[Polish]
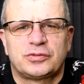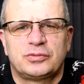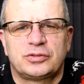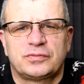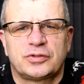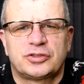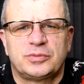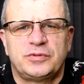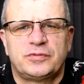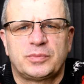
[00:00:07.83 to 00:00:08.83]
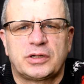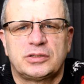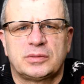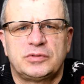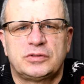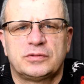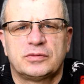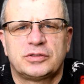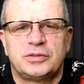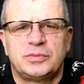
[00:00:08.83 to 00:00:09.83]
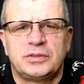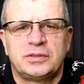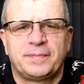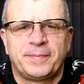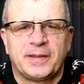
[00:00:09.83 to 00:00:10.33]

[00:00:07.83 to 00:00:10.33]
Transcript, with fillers: z dużo większymi wymaganiami zdrowotnymi,